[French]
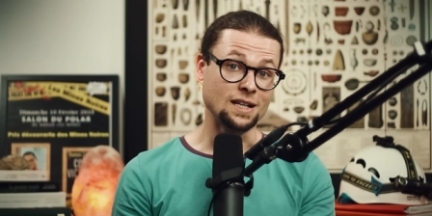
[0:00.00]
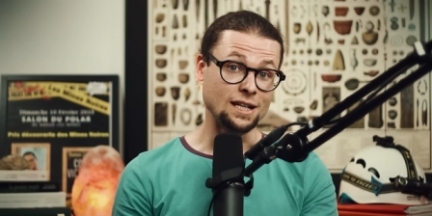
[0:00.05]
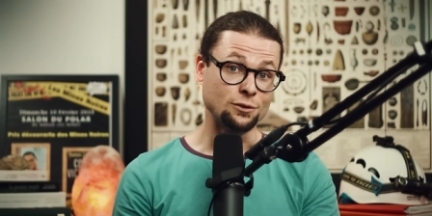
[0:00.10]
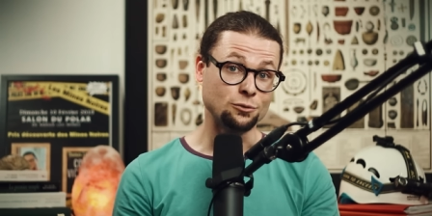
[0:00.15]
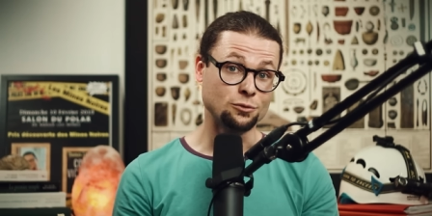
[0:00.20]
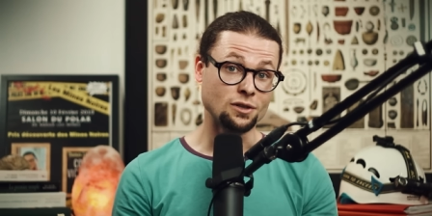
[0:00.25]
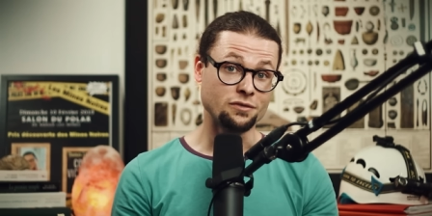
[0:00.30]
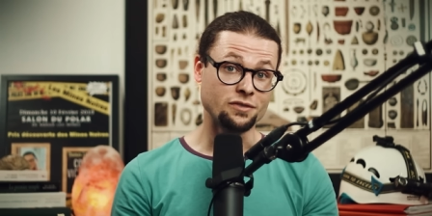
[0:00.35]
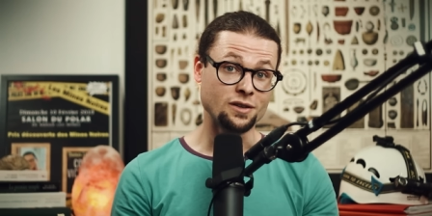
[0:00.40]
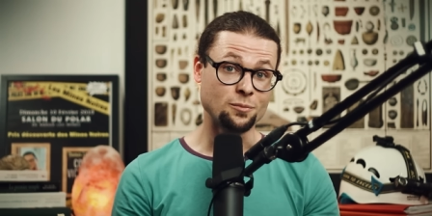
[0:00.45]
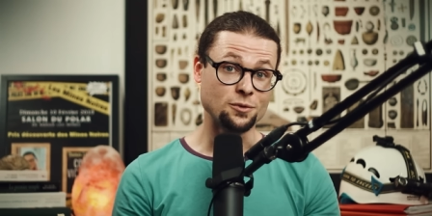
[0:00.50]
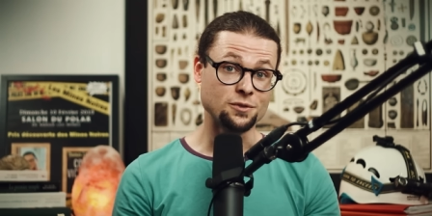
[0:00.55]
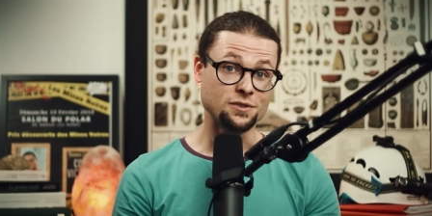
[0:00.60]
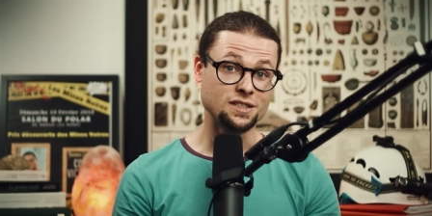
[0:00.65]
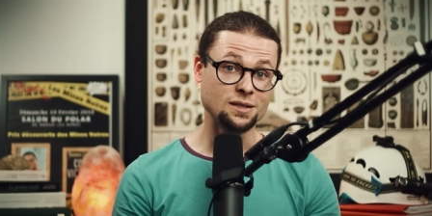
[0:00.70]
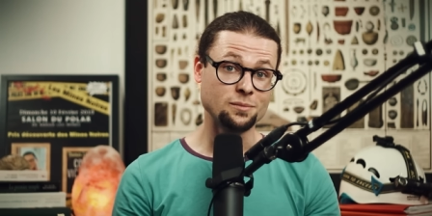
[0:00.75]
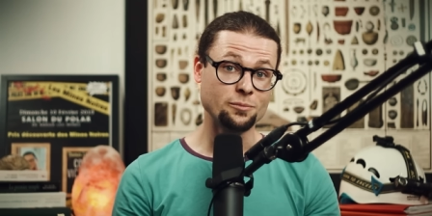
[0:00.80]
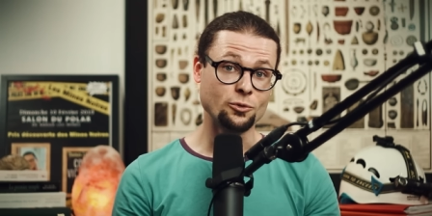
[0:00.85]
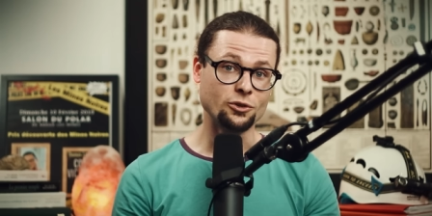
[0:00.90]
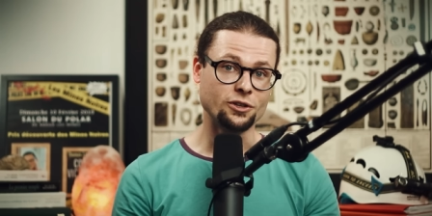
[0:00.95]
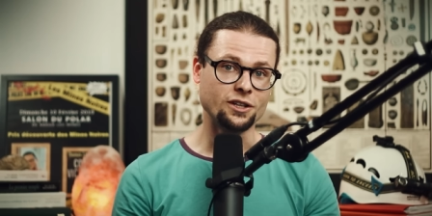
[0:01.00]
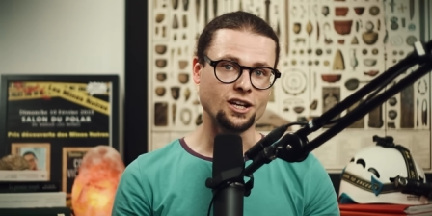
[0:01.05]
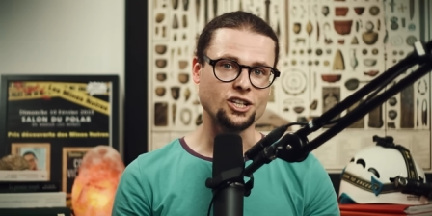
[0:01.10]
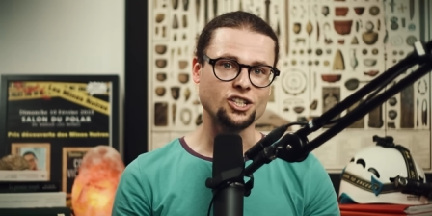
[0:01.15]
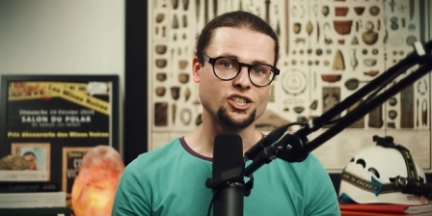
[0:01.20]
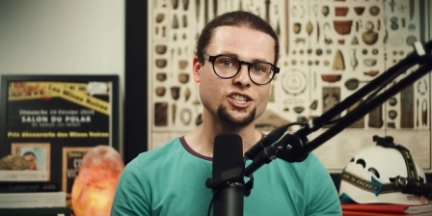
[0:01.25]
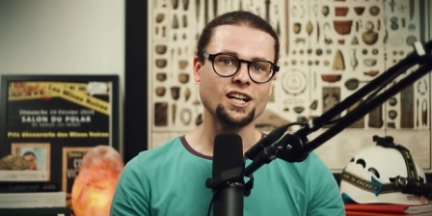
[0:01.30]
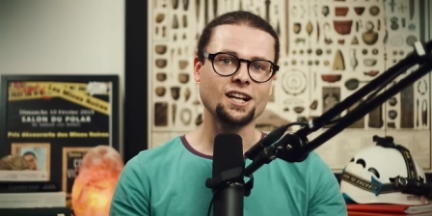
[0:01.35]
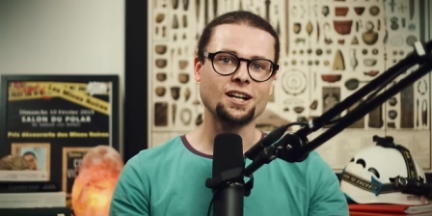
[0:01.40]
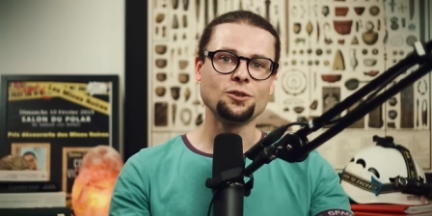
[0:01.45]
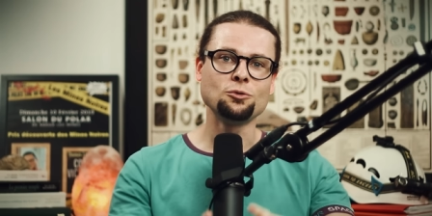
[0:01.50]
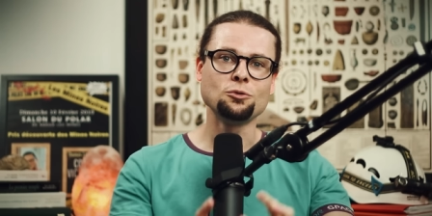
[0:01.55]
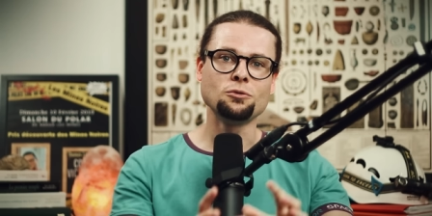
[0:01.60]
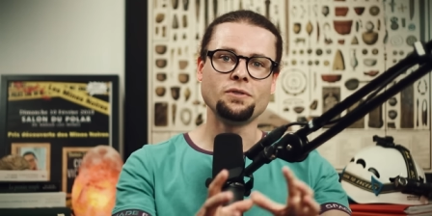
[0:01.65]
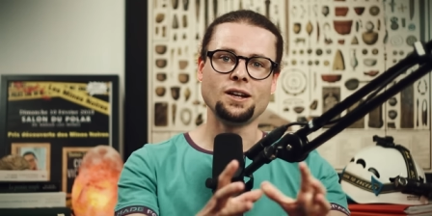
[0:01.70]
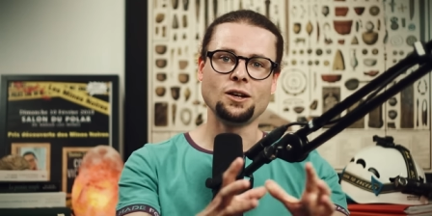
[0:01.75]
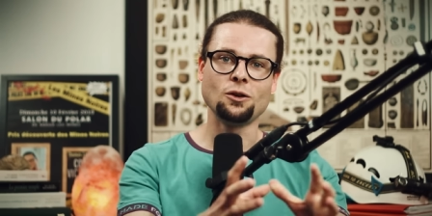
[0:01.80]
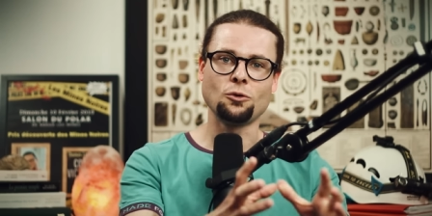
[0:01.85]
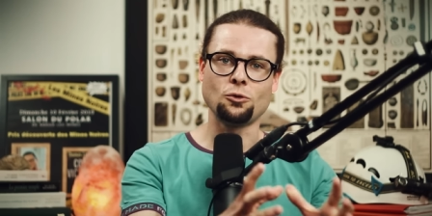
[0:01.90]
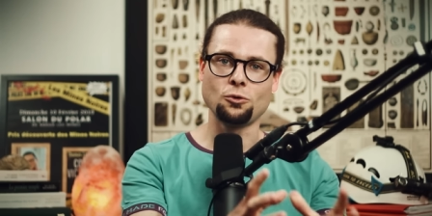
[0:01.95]
Il est tout à fait possible qu'à chaque
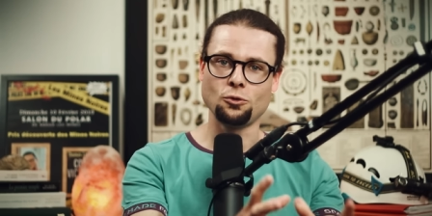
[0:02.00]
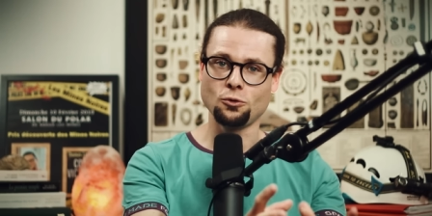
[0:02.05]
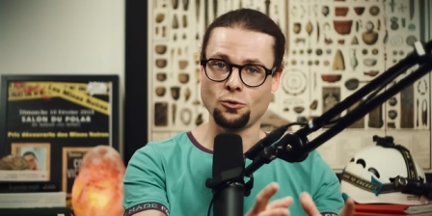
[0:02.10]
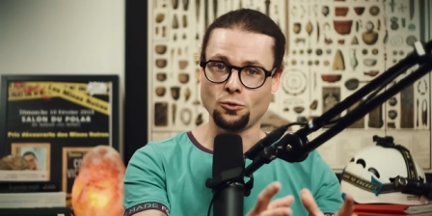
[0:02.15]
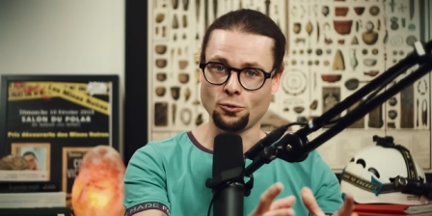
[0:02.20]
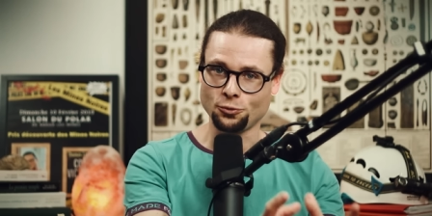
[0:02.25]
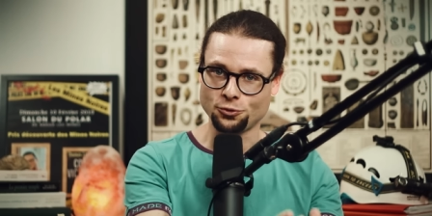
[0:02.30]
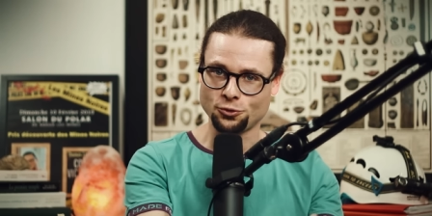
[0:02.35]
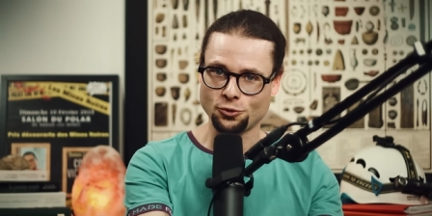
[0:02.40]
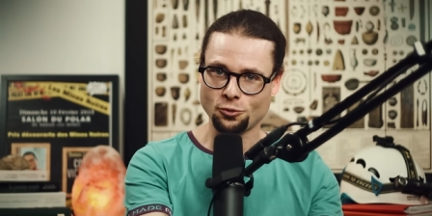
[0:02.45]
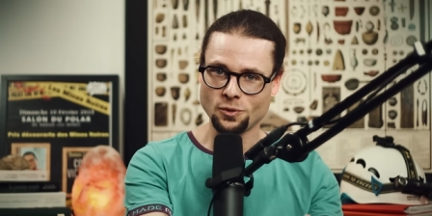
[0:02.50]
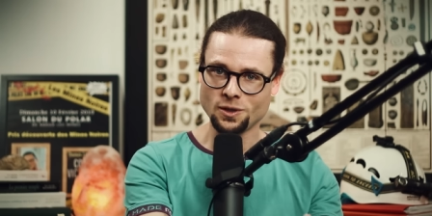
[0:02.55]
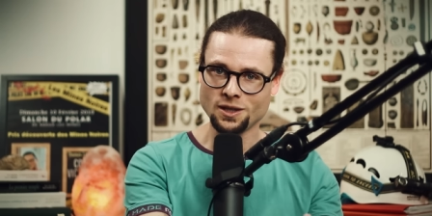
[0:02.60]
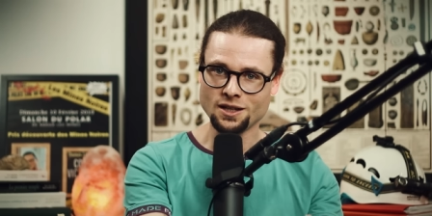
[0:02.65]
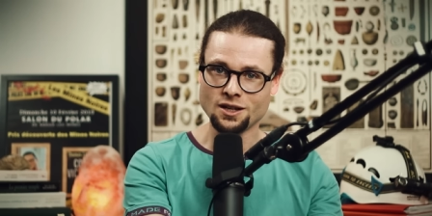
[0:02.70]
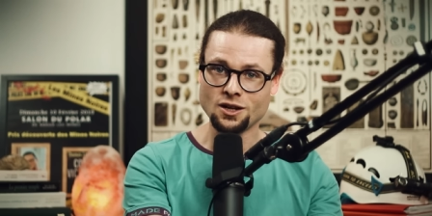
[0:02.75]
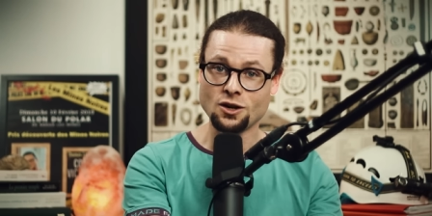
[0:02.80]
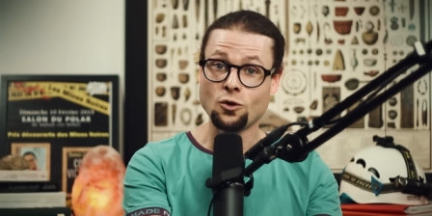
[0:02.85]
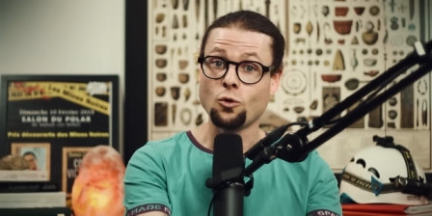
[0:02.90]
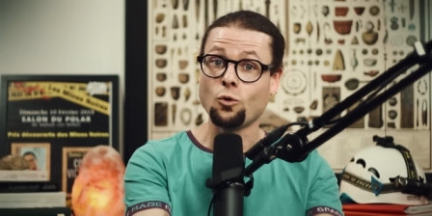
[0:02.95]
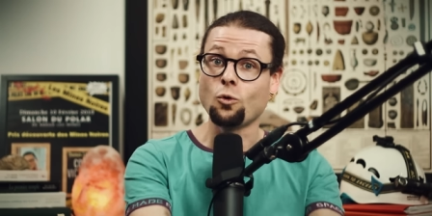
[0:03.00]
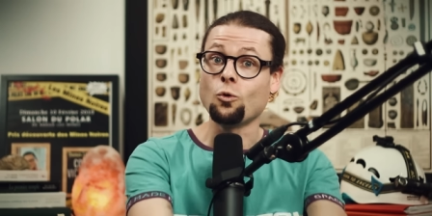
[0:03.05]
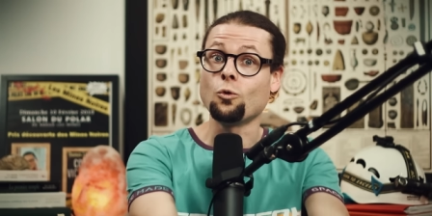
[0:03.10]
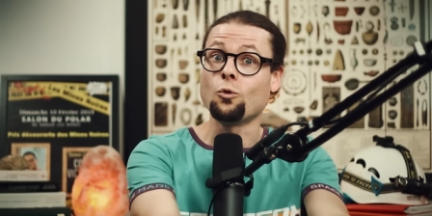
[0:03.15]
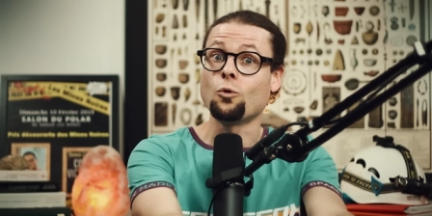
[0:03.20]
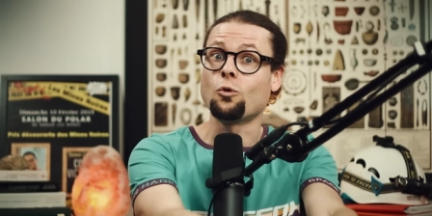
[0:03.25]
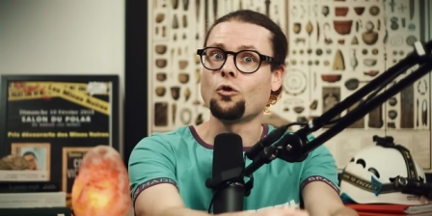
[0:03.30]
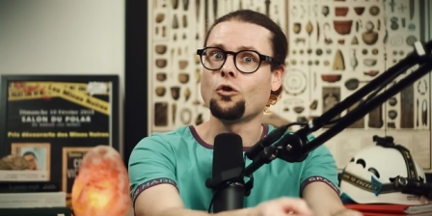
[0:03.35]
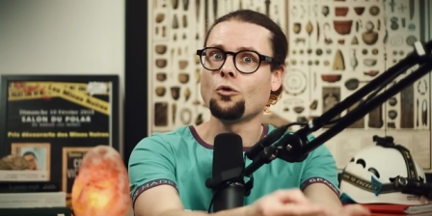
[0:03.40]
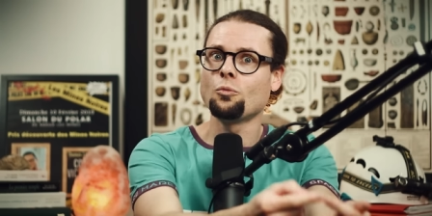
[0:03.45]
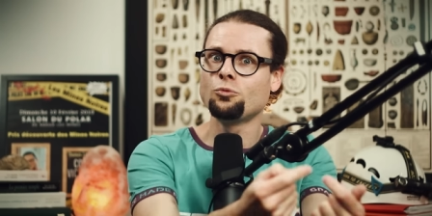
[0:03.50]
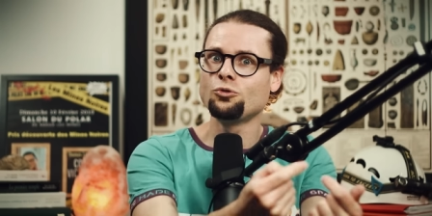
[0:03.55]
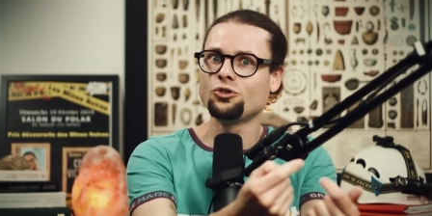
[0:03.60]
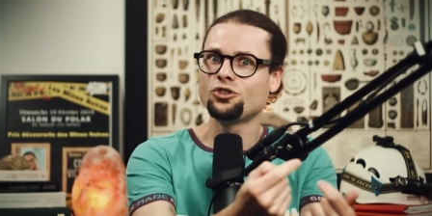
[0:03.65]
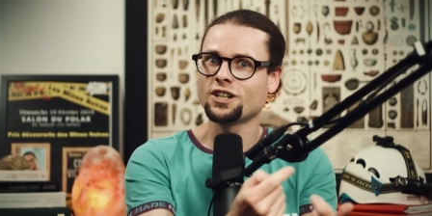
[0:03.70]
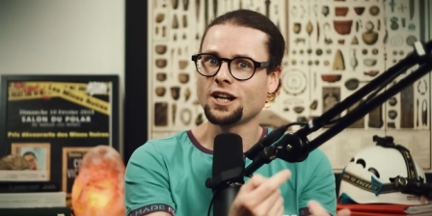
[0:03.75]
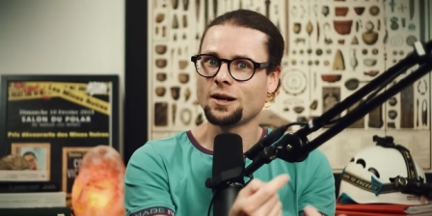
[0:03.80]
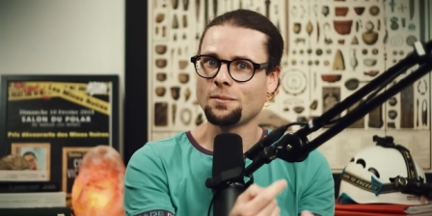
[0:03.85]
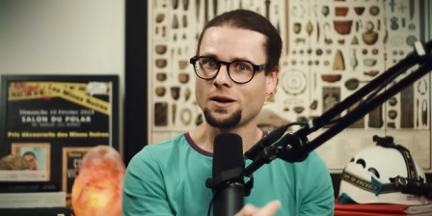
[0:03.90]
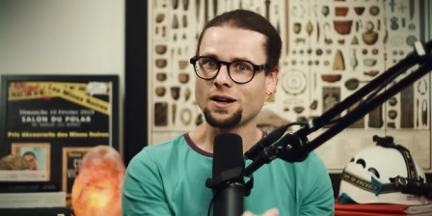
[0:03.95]
nouvel enclos construit, on
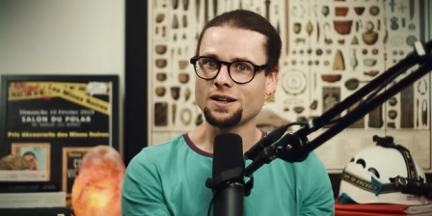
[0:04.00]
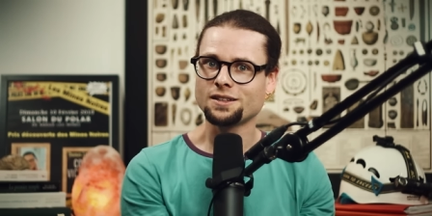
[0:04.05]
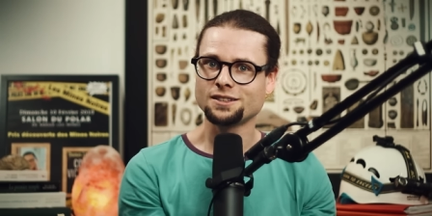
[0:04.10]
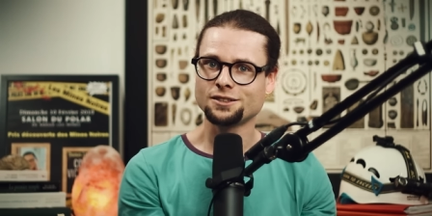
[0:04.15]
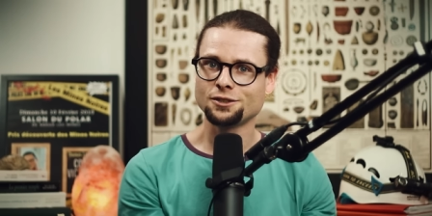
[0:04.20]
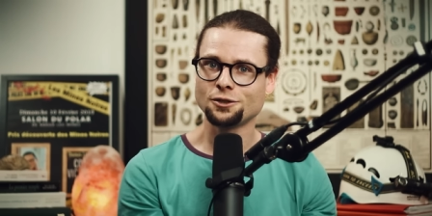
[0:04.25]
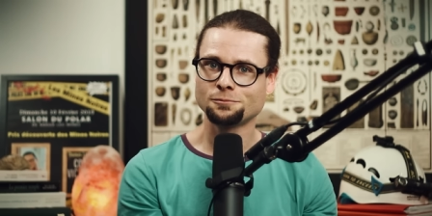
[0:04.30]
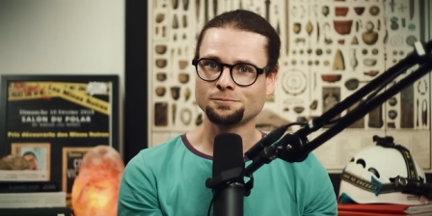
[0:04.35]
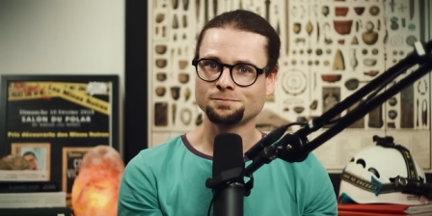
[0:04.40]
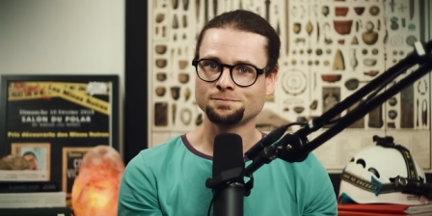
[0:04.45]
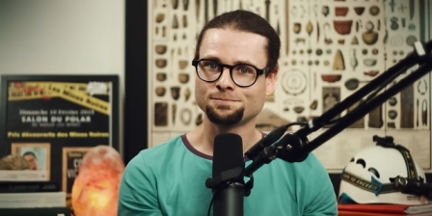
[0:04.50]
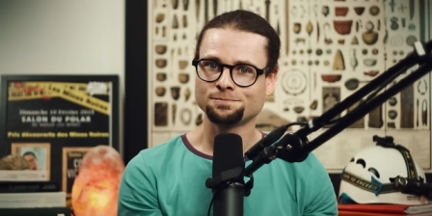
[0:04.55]
rebouchait le précédent.